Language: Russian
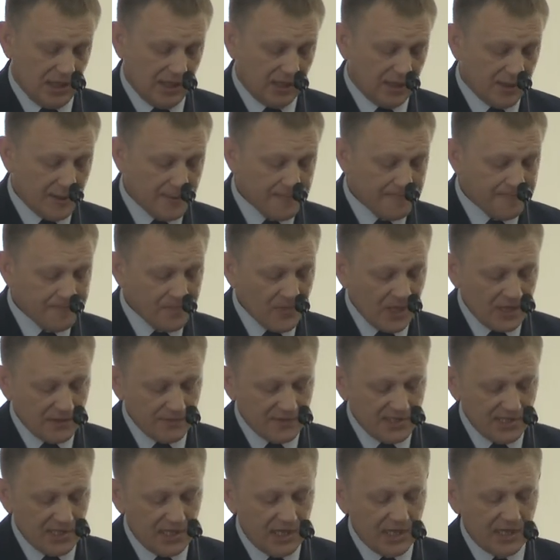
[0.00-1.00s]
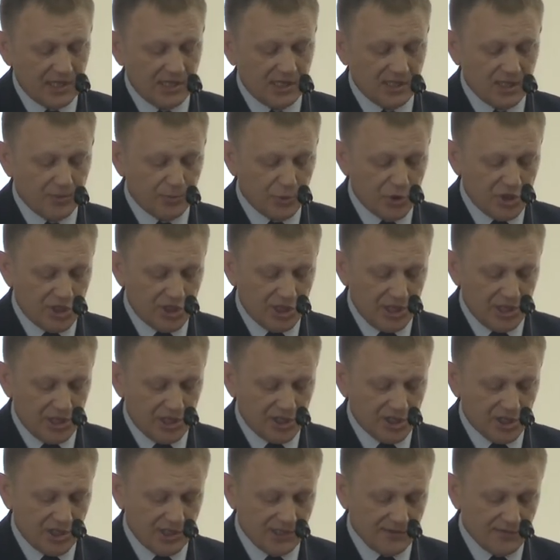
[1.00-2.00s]
Так, в целях
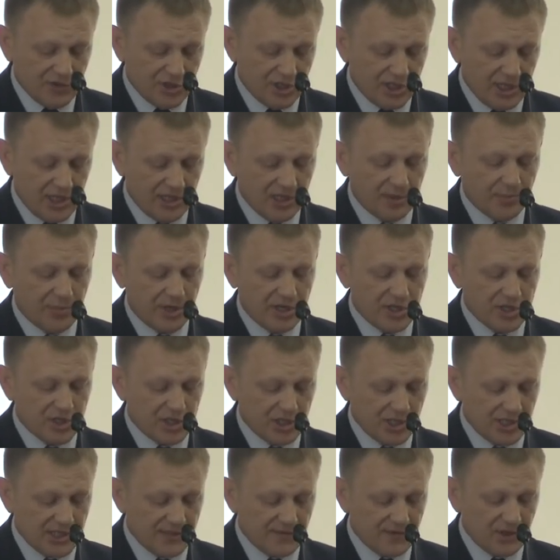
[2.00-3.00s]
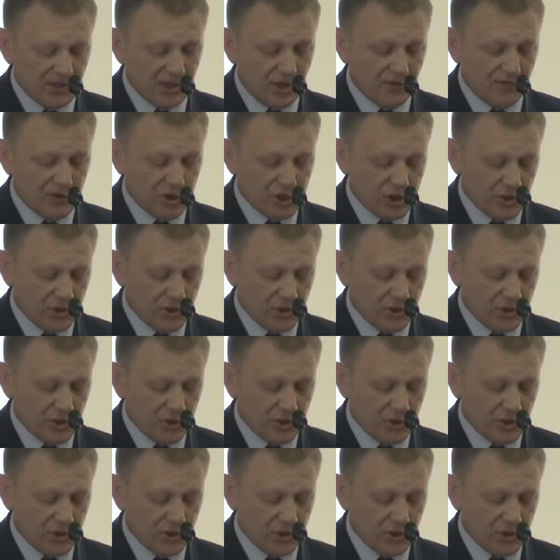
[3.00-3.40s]
недопущения чрезвычайных происшествий на